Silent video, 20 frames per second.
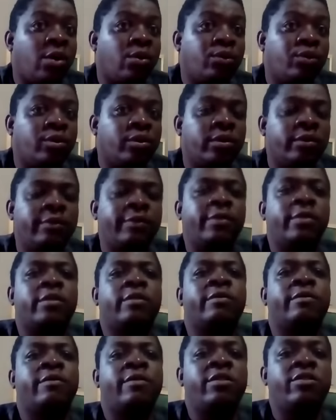Ao todo
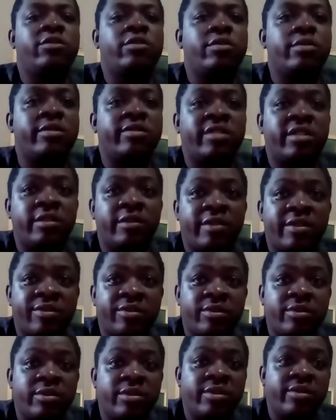foram 22
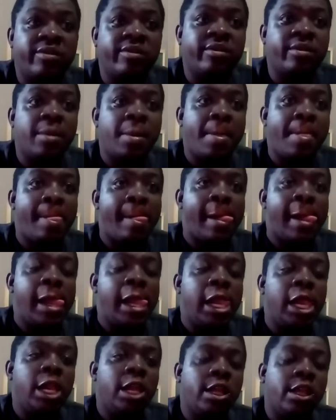
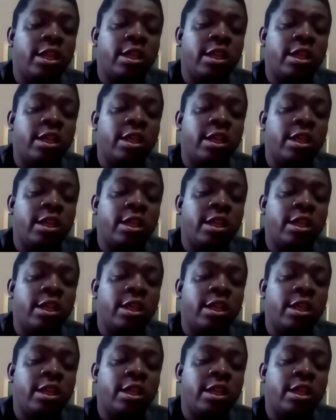renovações.